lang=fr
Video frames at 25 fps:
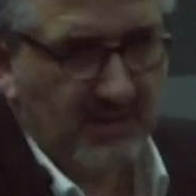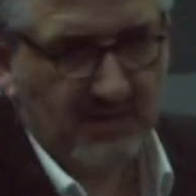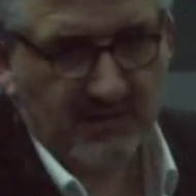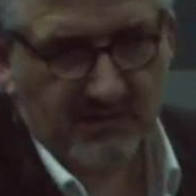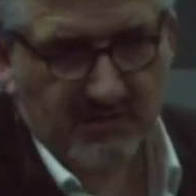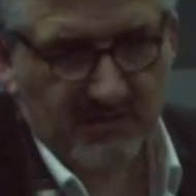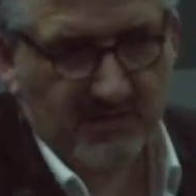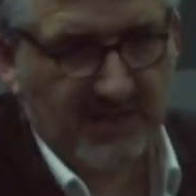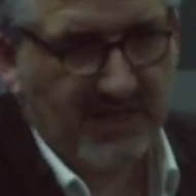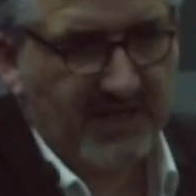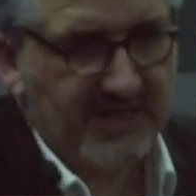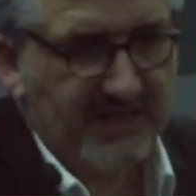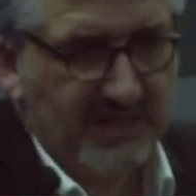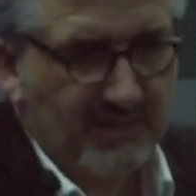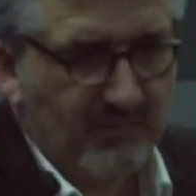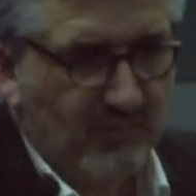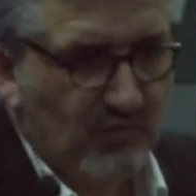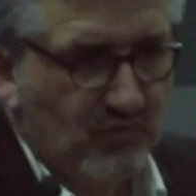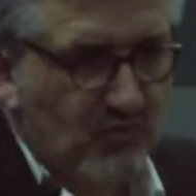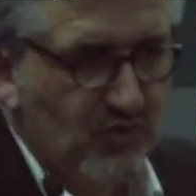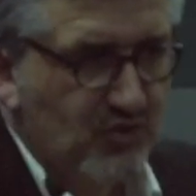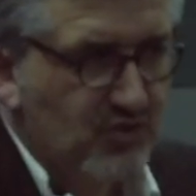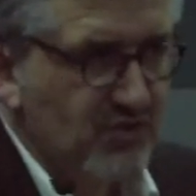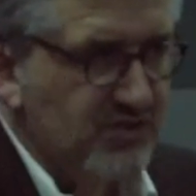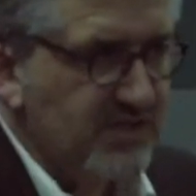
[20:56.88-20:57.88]
Là, il y a
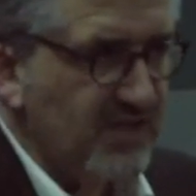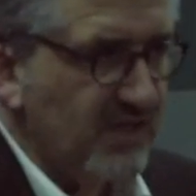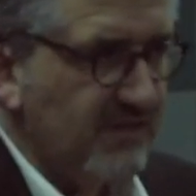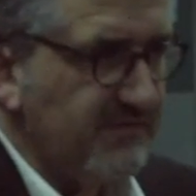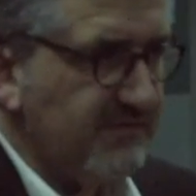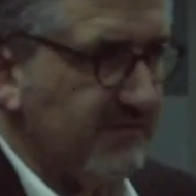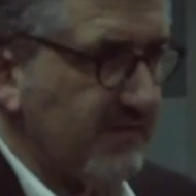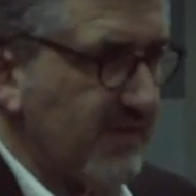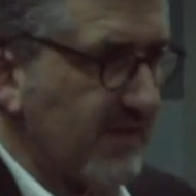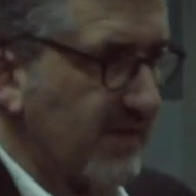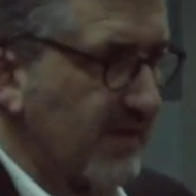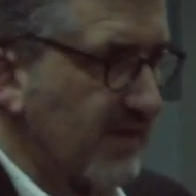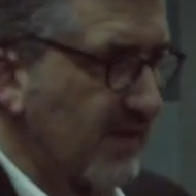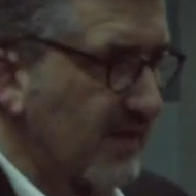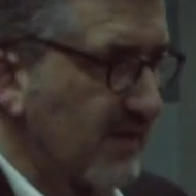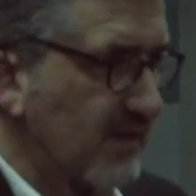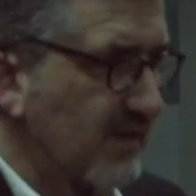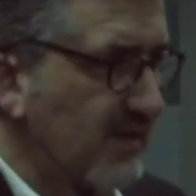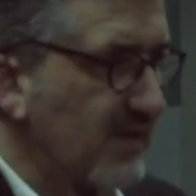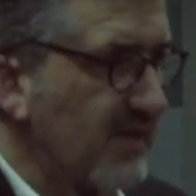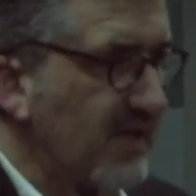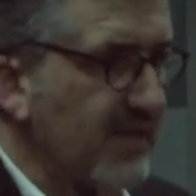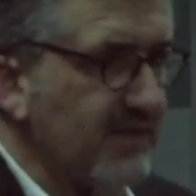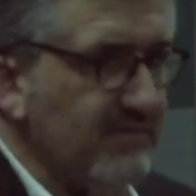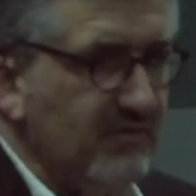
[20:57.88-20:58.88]
beaucoup de choses à refaire.
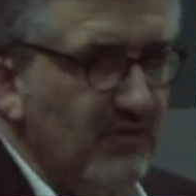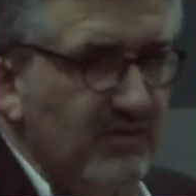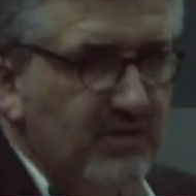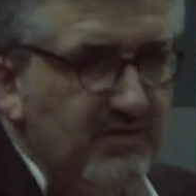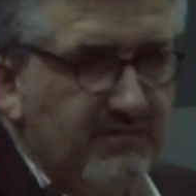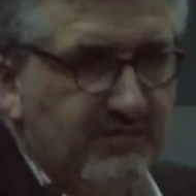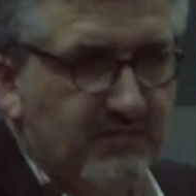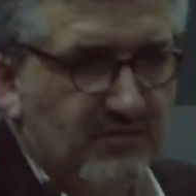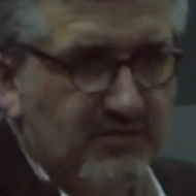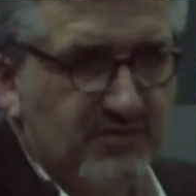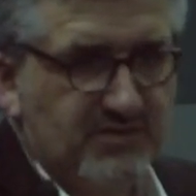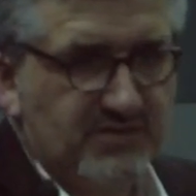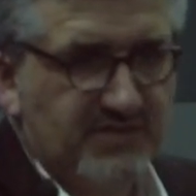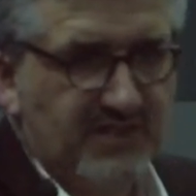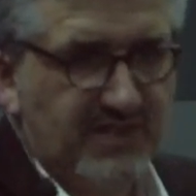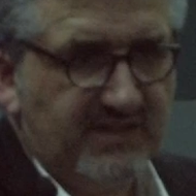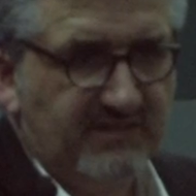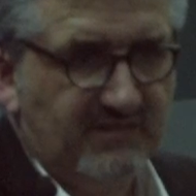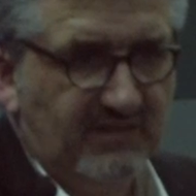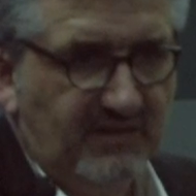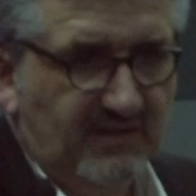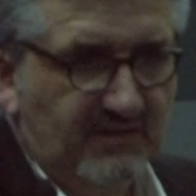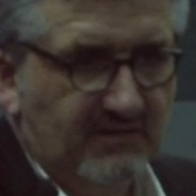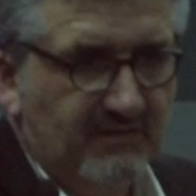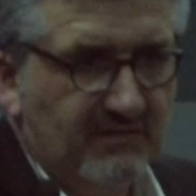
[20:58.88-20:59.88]
Là, ils veulent des
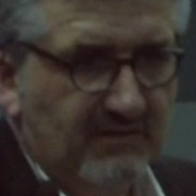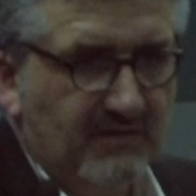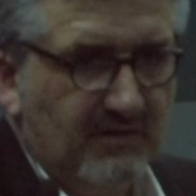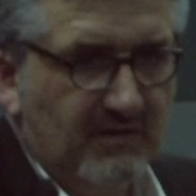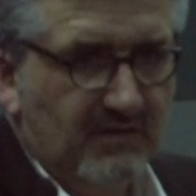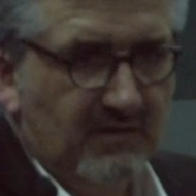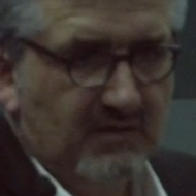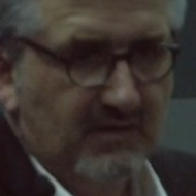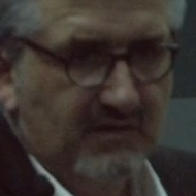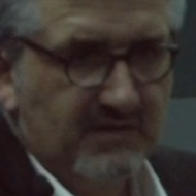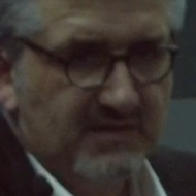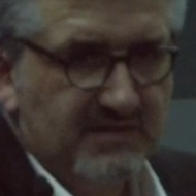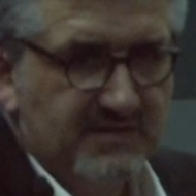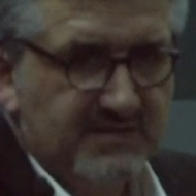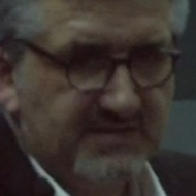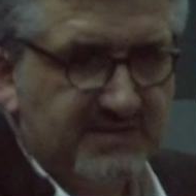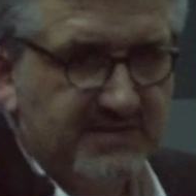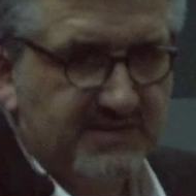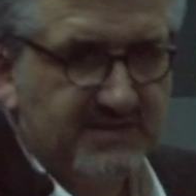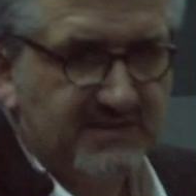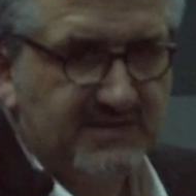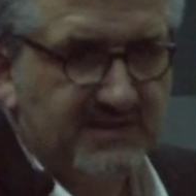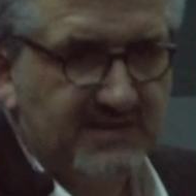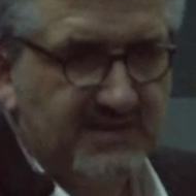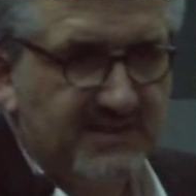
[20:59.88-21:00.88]
fonctionnalités.
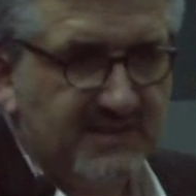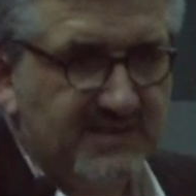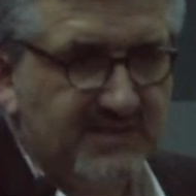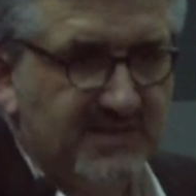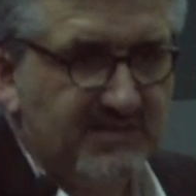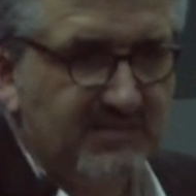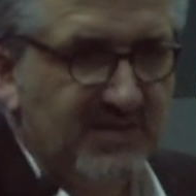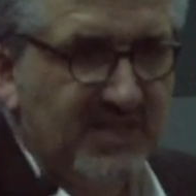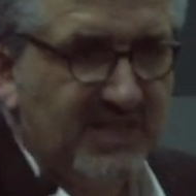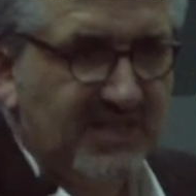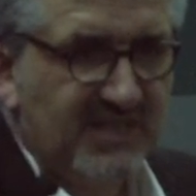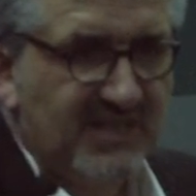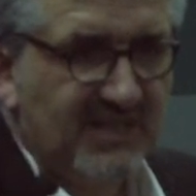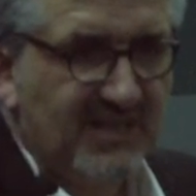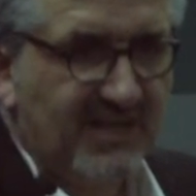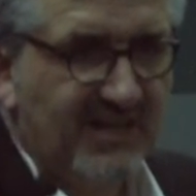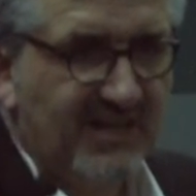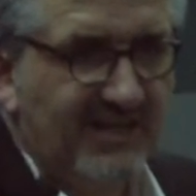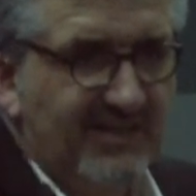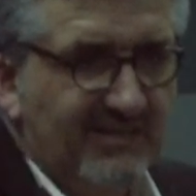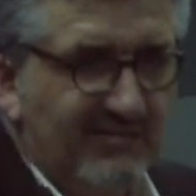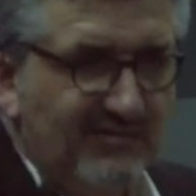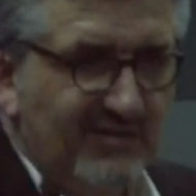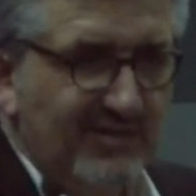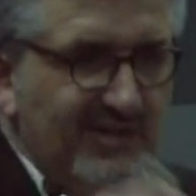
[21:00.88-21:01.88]
C'est les Américains,
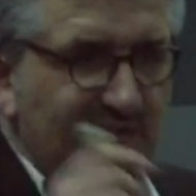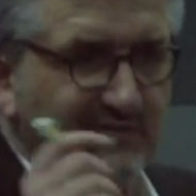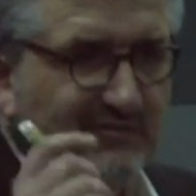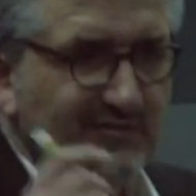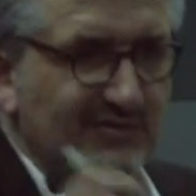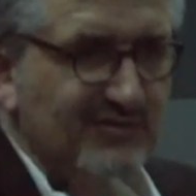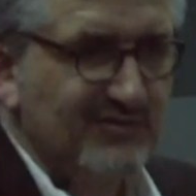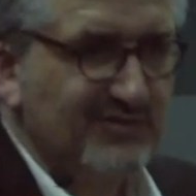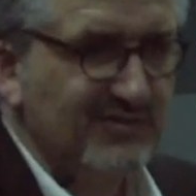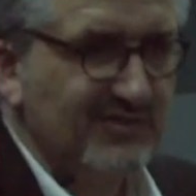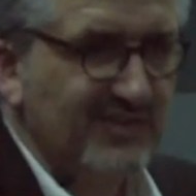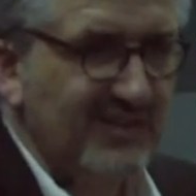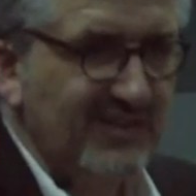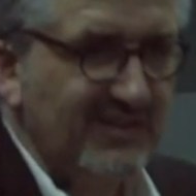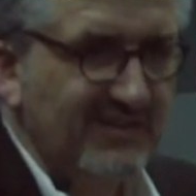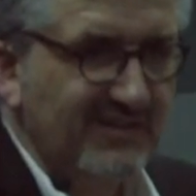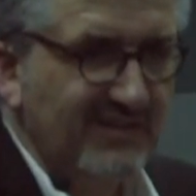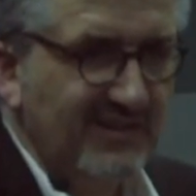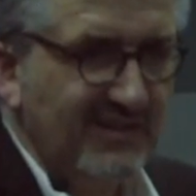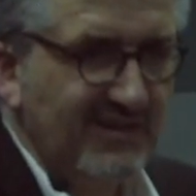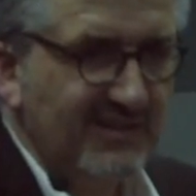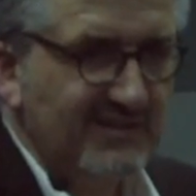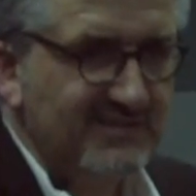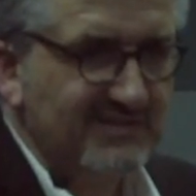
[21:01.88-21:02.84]
ils veulent des fonctionnalités.